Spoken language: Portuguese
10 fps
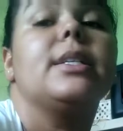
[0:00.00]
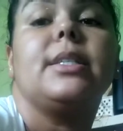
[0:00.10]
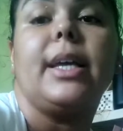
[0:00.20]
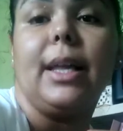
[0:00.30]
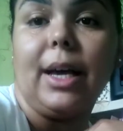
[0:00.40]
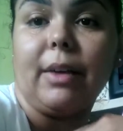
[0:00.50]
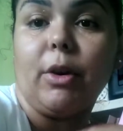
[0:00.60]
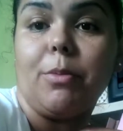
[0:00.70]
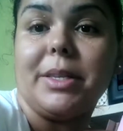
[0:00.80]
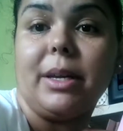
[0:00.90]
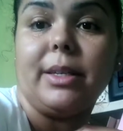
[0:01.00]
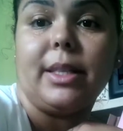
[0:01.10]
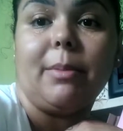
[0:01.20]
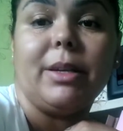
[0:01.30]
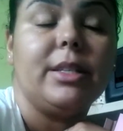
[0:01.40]
Segue lá que vai começar a
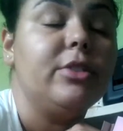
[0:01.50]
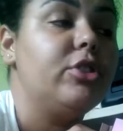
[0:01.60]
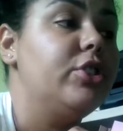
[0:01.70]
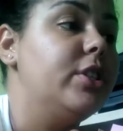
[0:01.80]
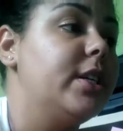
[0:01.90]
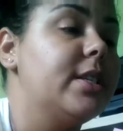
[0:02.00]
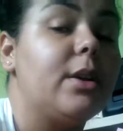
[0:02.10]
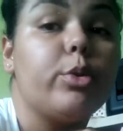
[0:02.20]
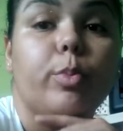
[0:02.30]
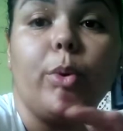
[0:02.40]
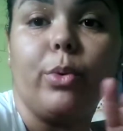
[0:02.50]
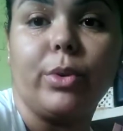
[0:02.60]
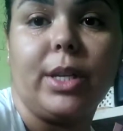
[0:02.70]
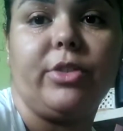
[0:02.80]
entrar bastante dicas aos poucos,